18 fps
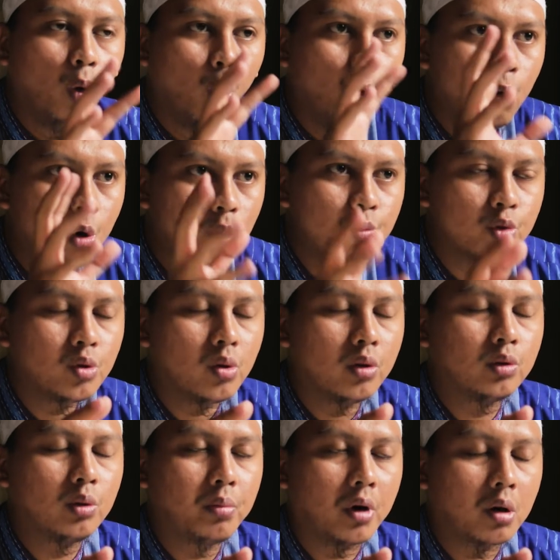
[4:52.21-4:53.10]
hukum
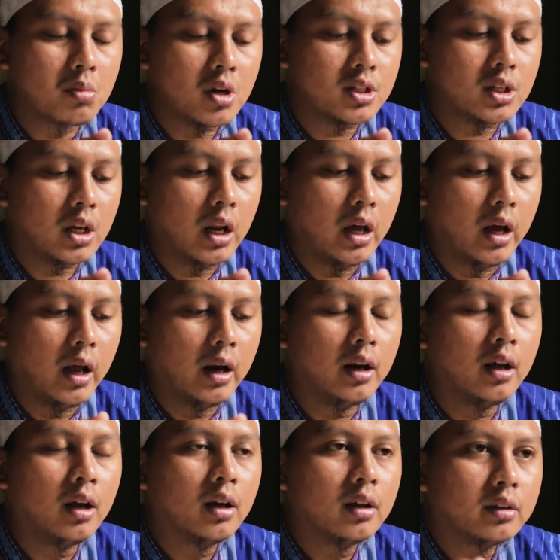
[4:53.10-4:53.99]
suatu permasalahan,